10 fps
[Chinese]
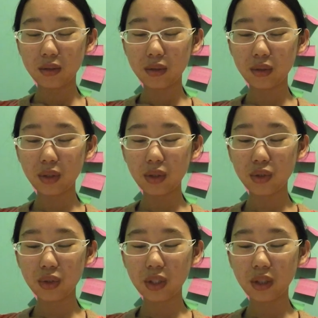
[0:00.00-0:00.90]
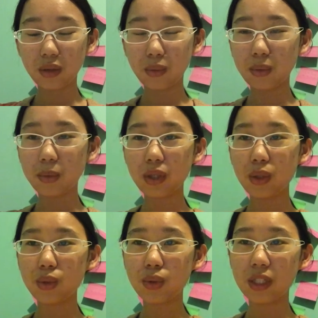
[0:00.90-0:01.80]
所以说呢，我们
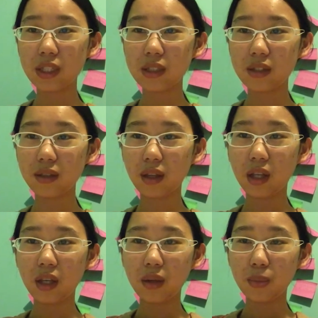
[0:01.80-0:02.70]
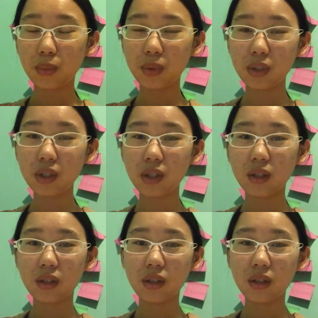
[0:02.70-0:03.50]
的学习不是。